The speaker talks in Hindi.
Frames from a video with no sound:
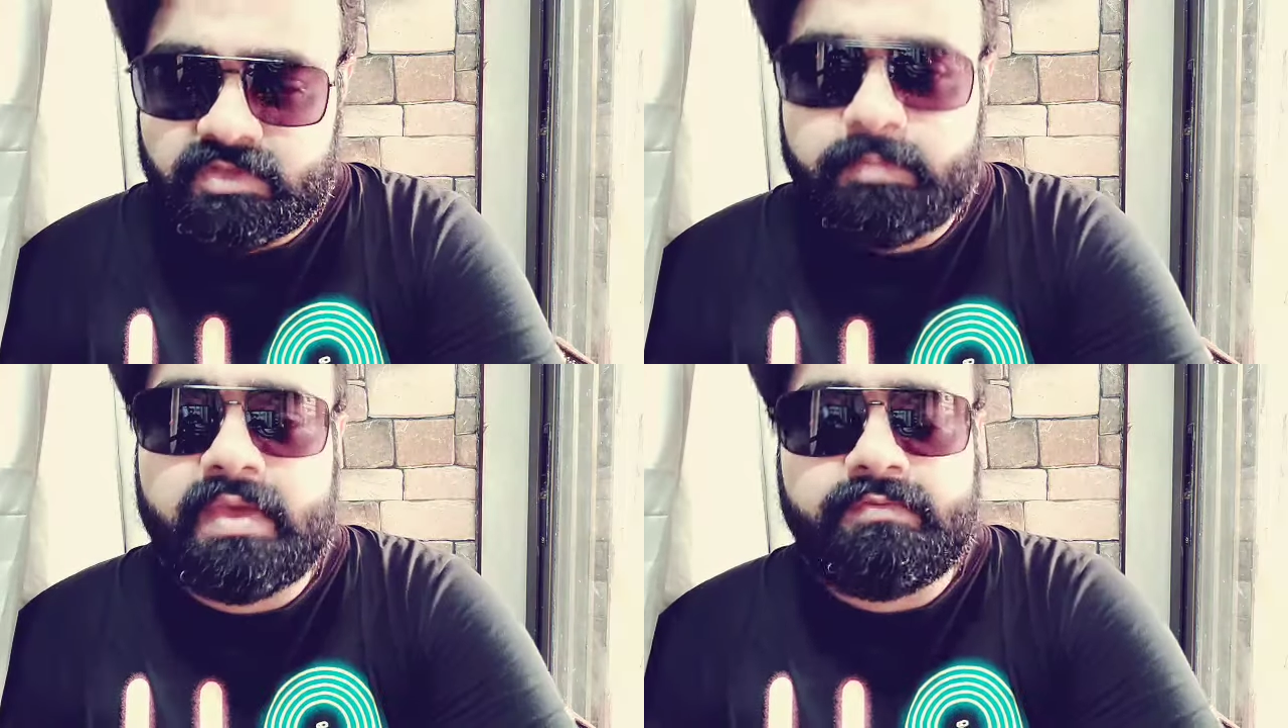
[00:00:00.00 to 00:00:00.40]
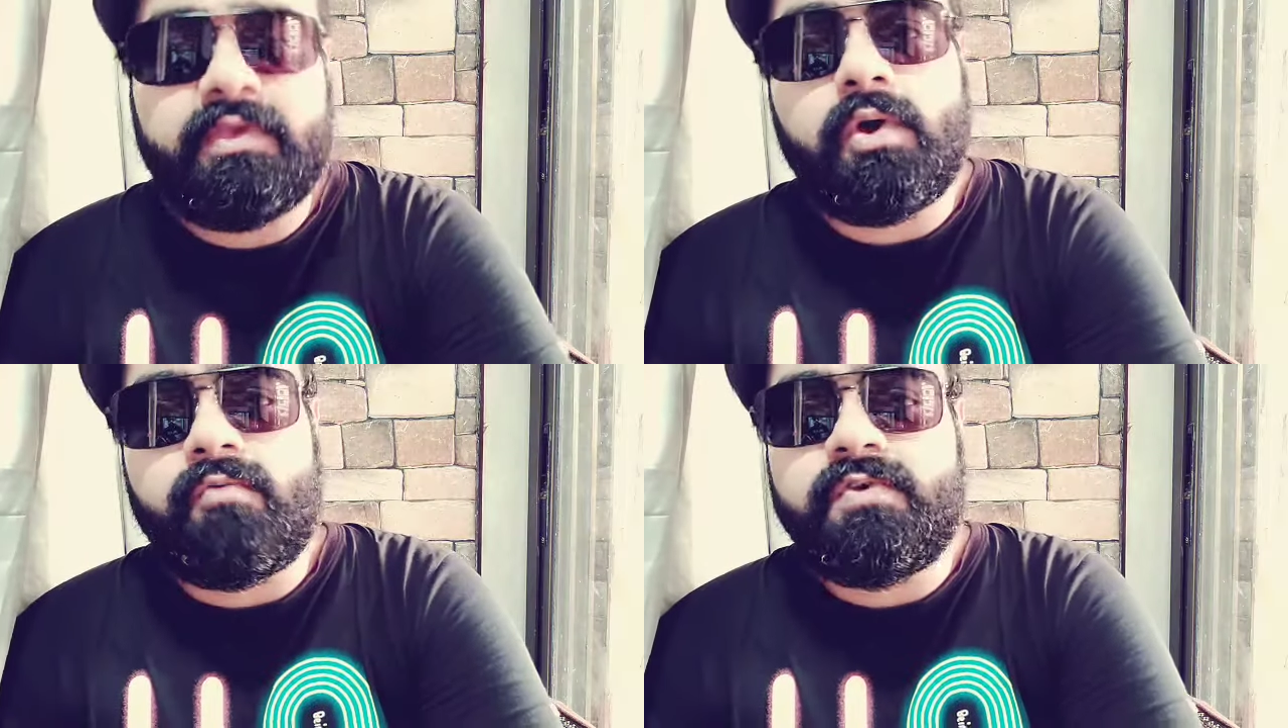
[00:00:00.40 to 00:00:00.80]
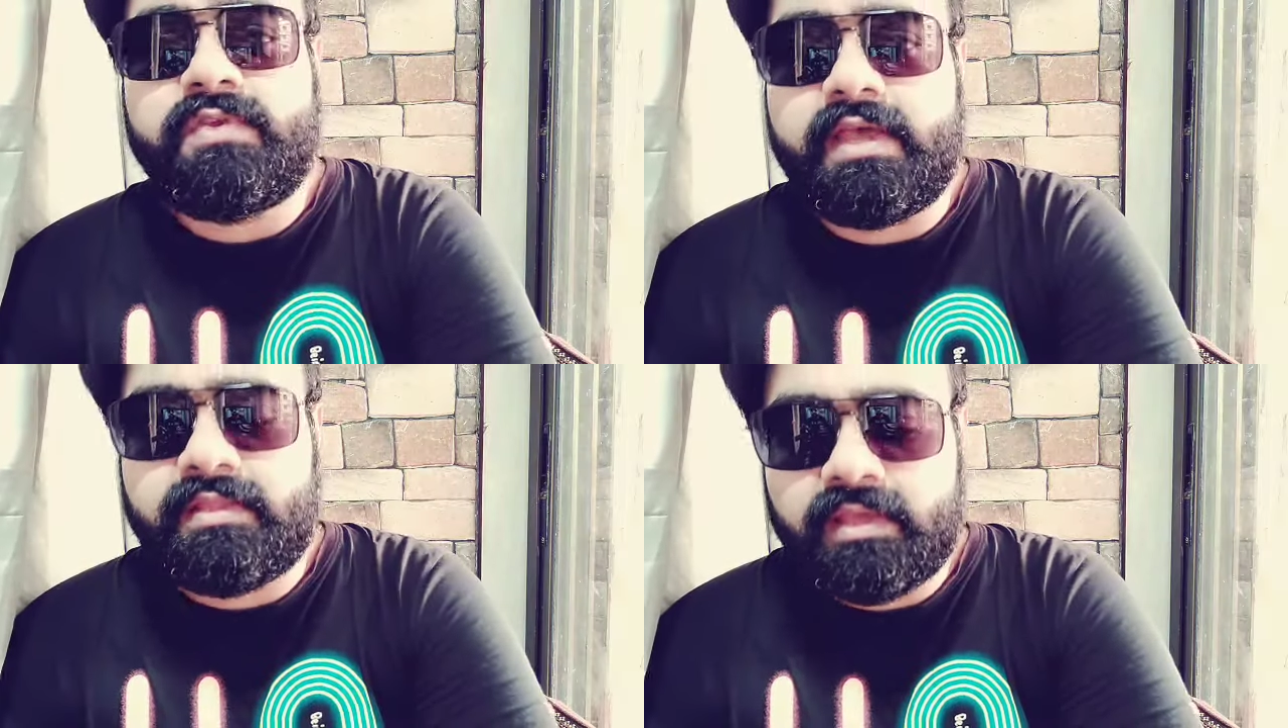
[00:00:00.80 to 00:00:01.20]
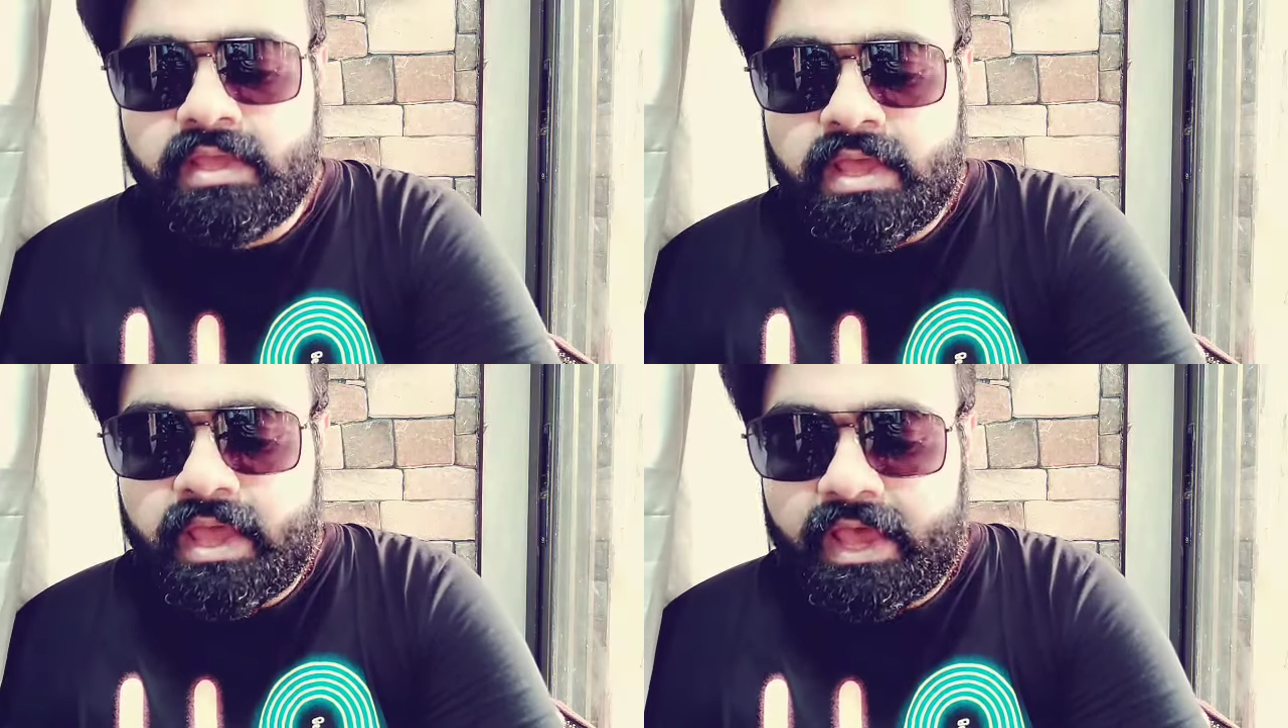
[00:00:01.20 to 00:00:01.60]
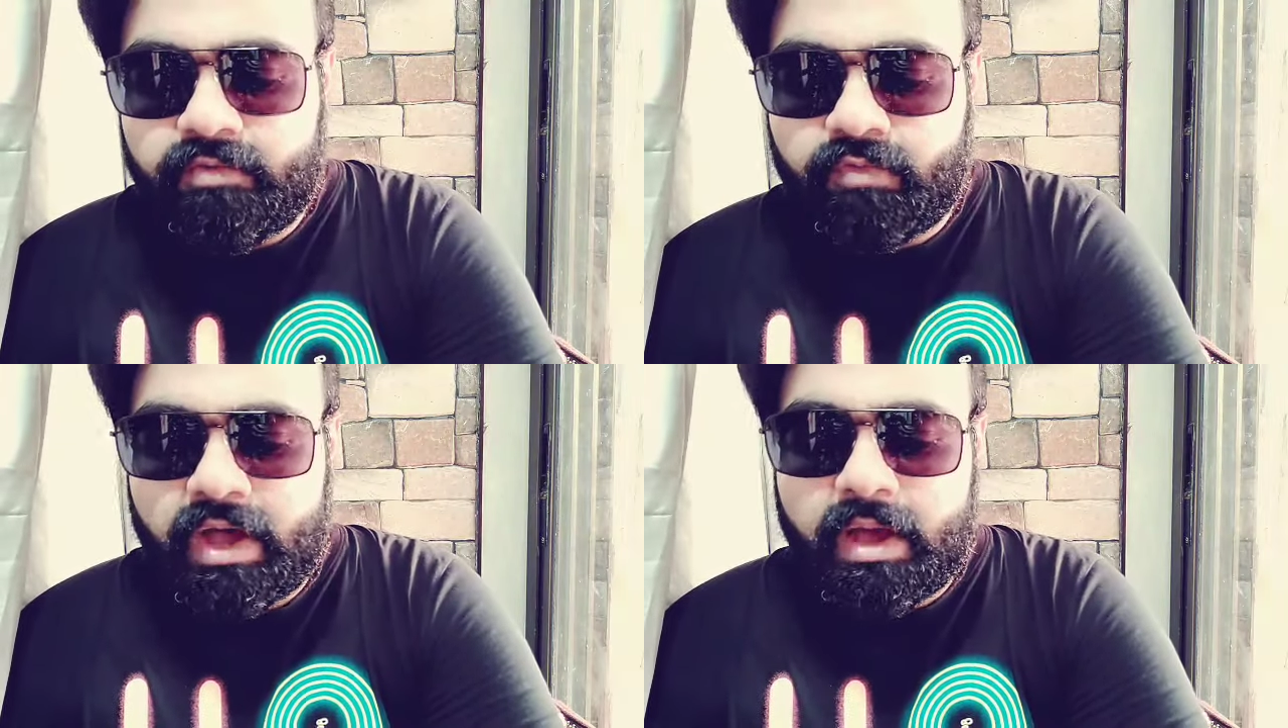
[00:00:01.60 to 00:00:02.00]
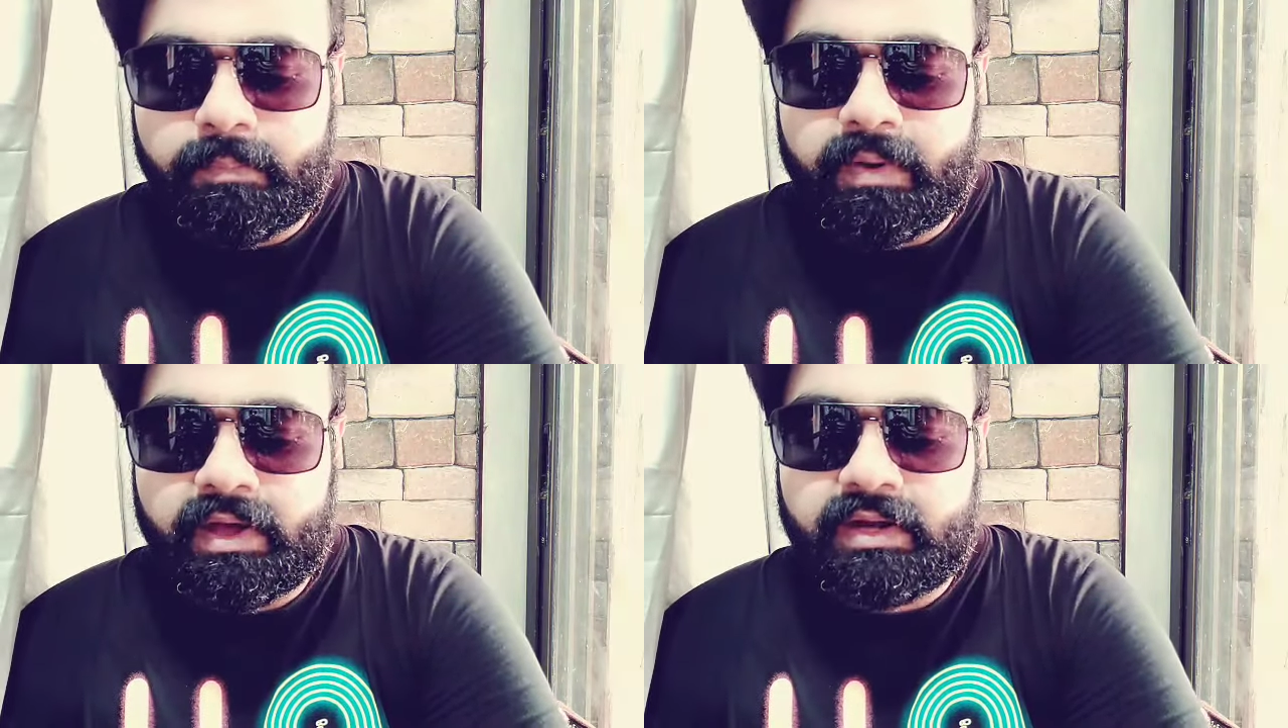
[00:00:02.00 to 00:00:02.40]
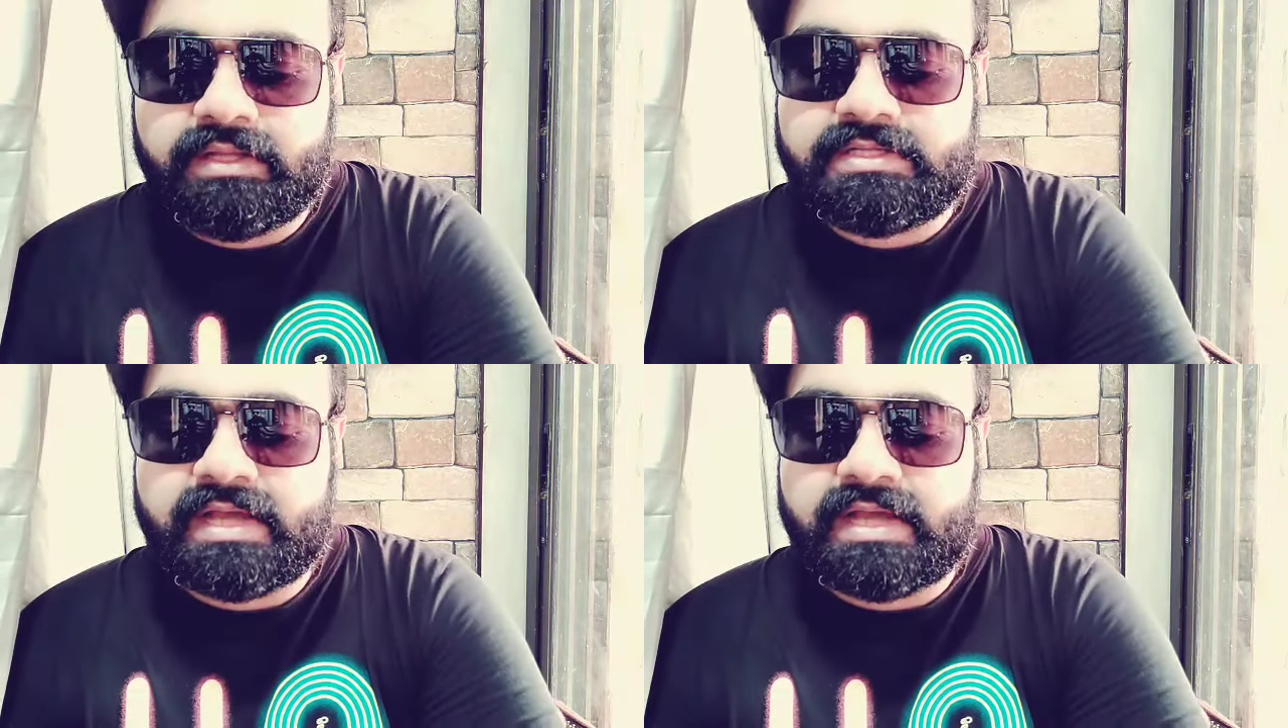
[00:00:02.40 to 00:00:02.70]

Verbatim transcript: सीबीएफसी के ऑफिस गई थी एंड वहां पर